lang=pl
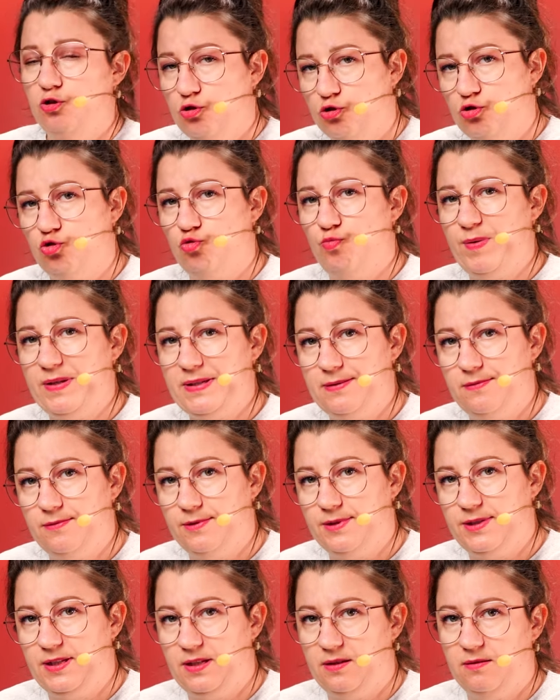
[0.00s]
noszą
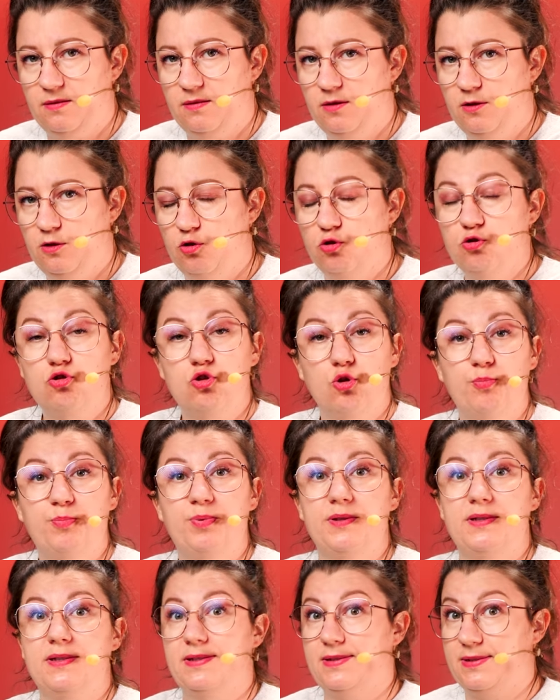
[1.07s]
paznokcie
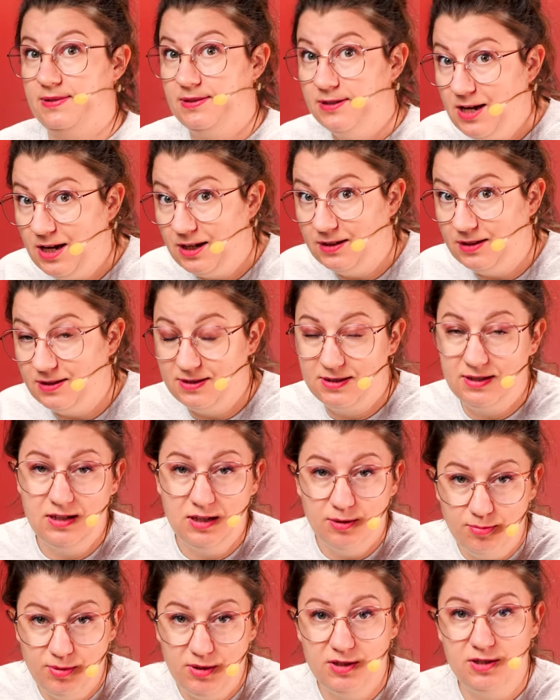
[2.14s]
osoby znane,
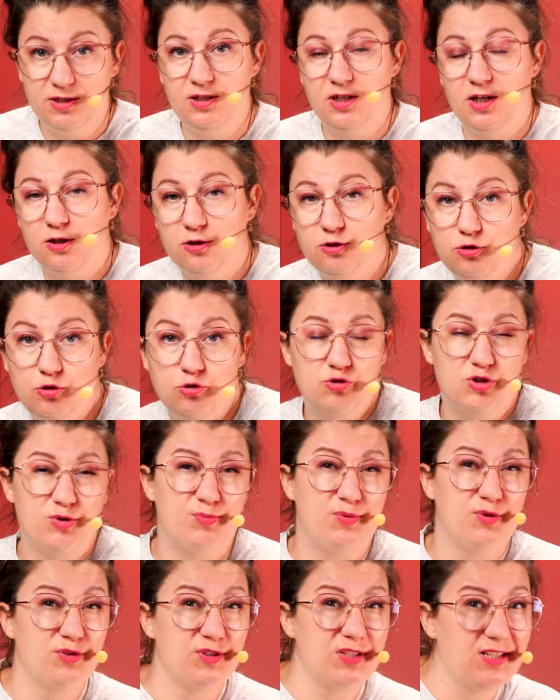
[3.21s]
celebryci, aktorzy,
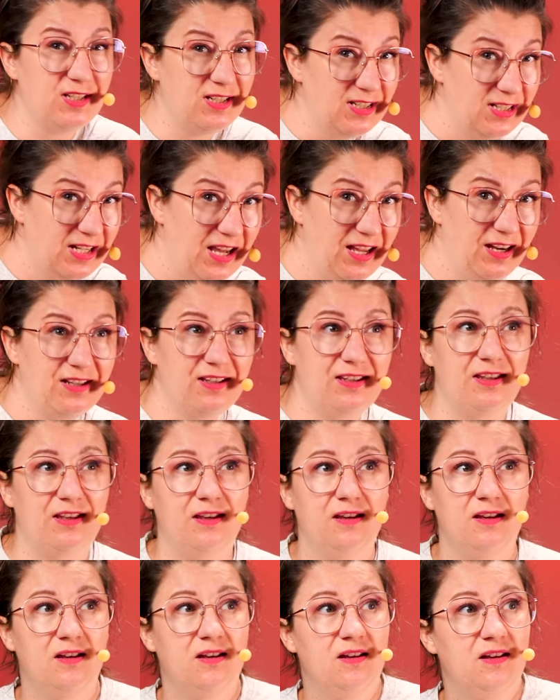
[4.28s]
piosenkarki,